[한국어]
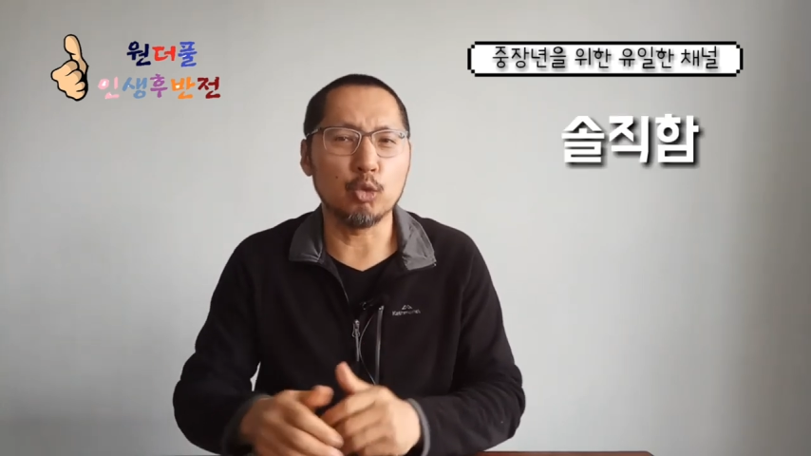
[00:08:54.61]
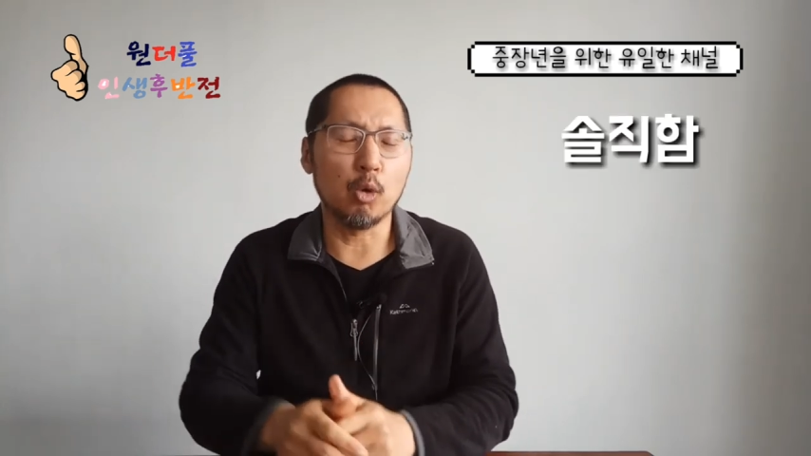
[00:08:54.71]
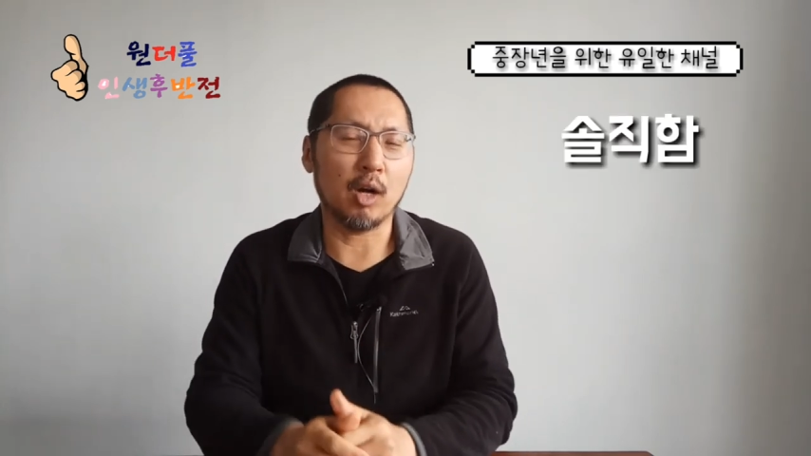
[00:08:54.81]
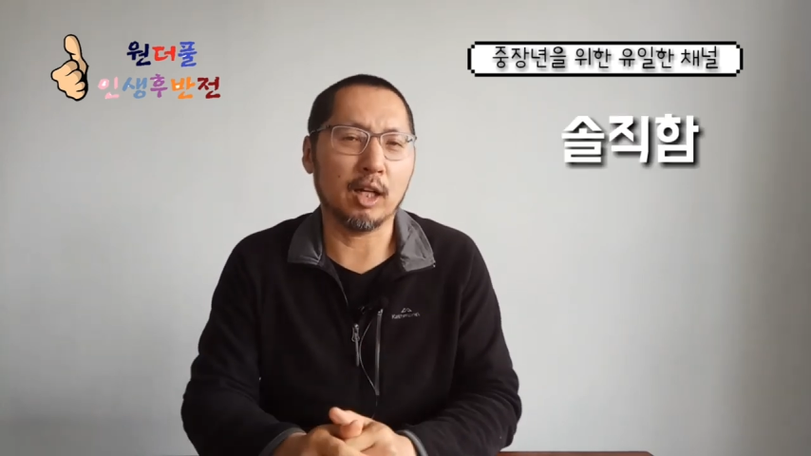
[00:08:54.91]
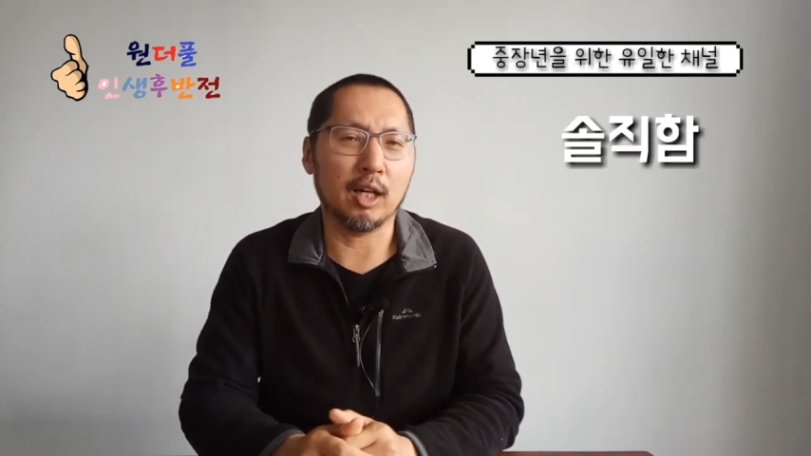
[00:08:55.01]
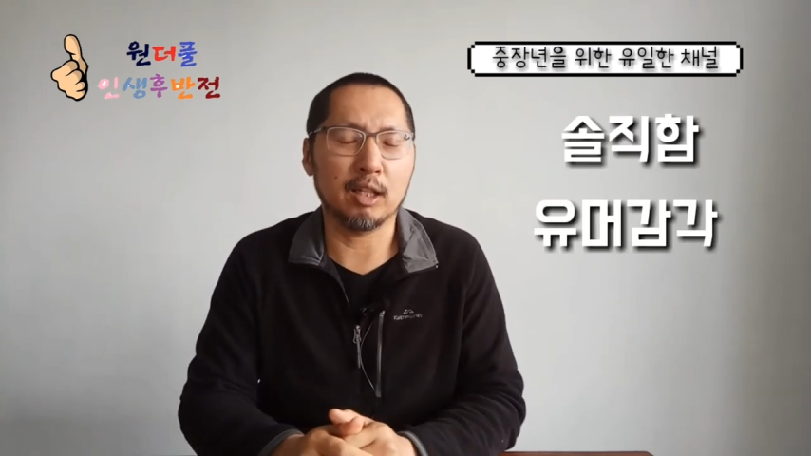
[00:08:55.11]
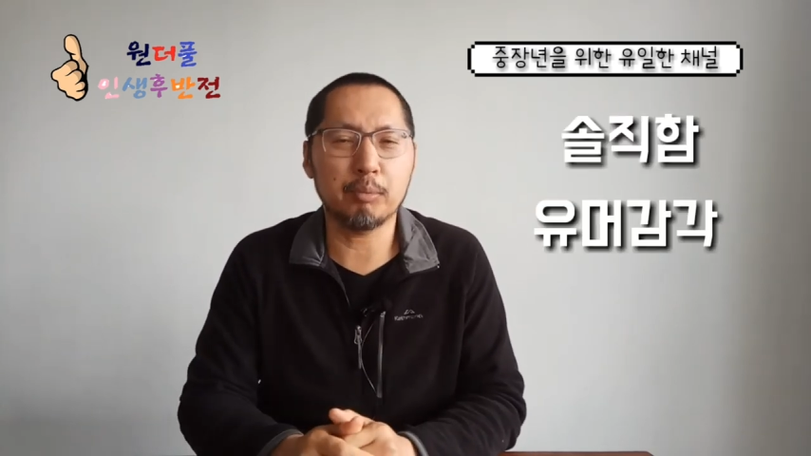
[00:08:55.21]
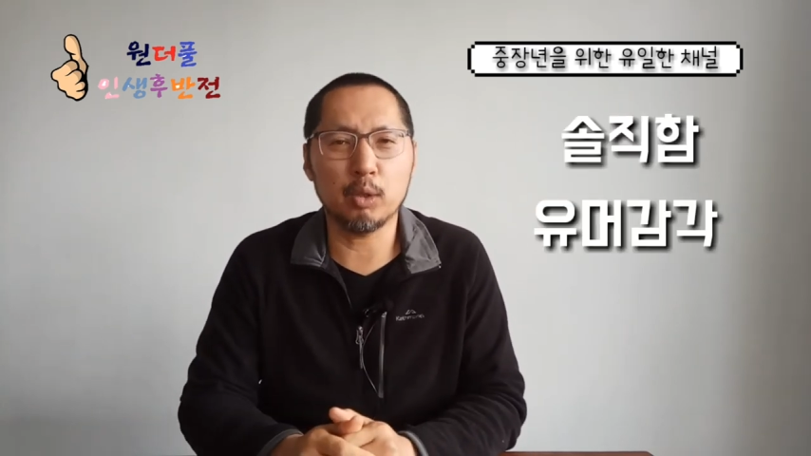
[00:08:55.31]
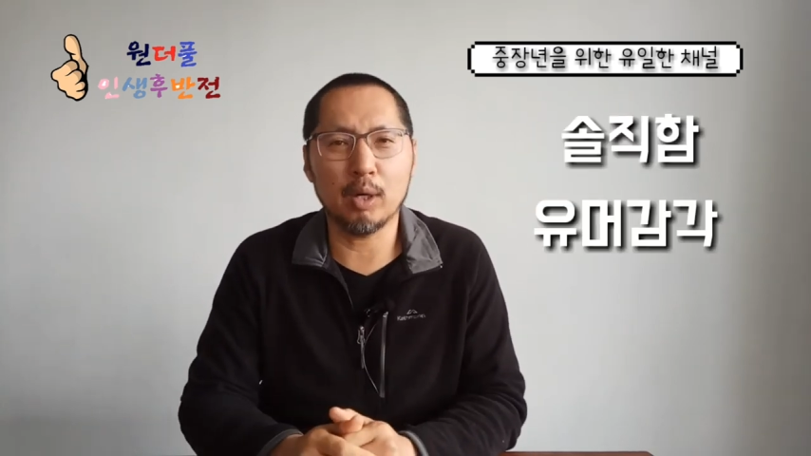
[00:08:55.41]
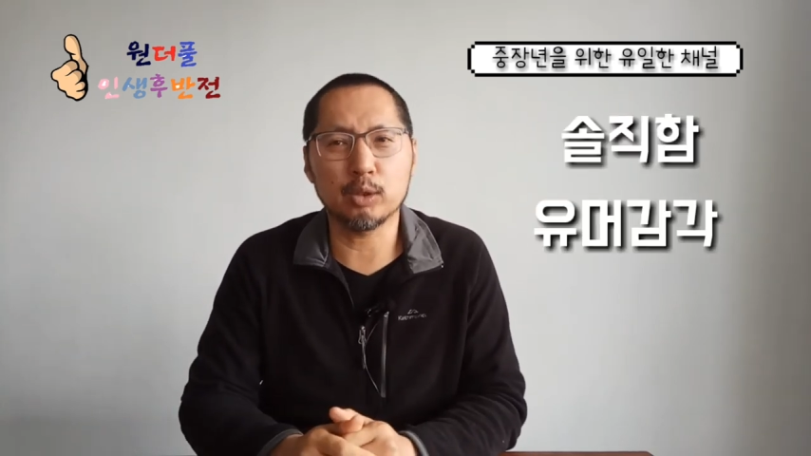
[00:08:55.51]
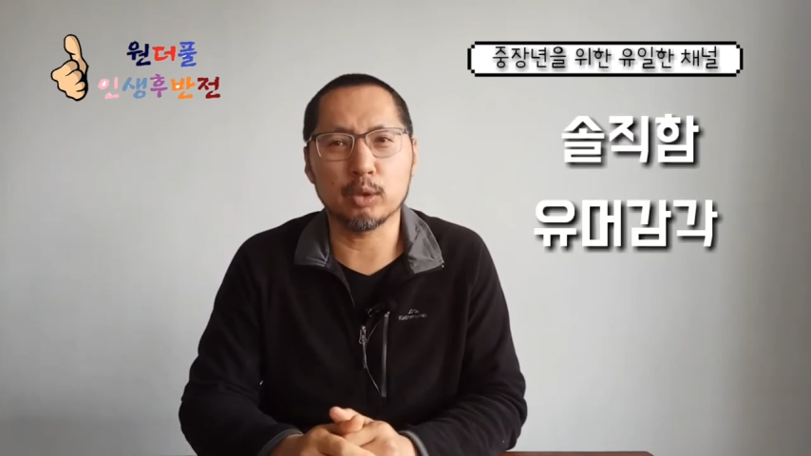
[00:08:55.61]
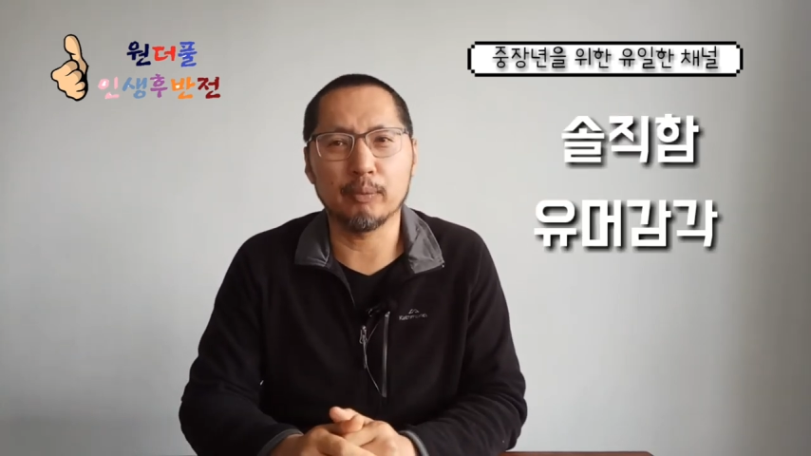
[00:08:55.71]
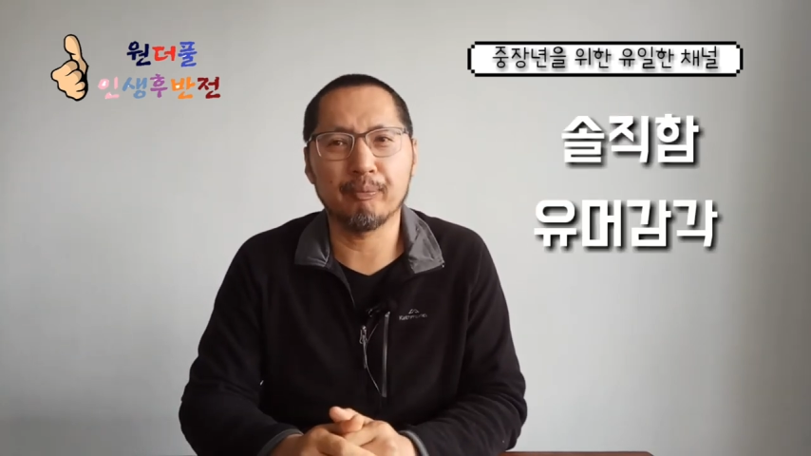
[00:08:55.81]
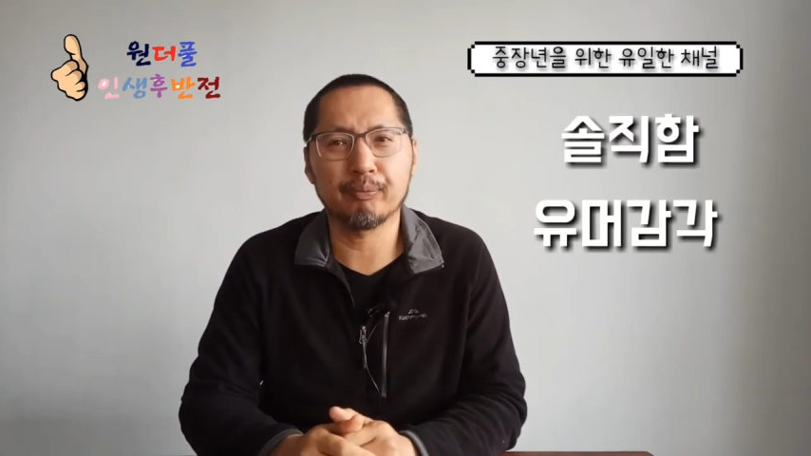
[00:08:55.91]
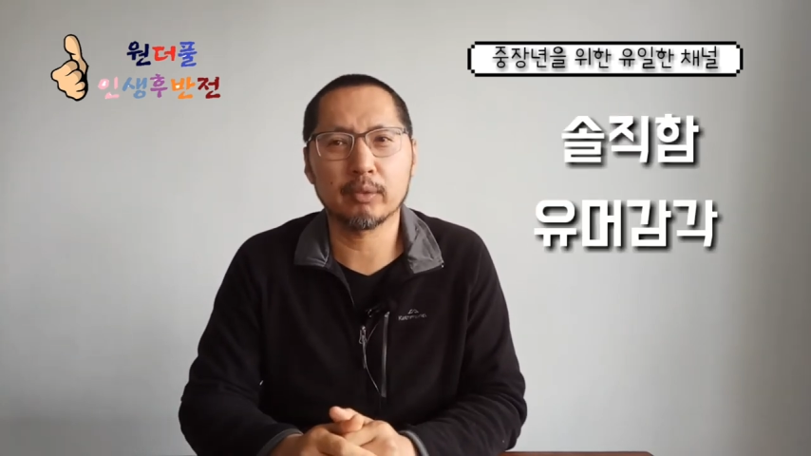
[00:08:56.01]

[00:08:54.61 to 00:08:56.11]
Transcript: 유머 감각이 필요하죠.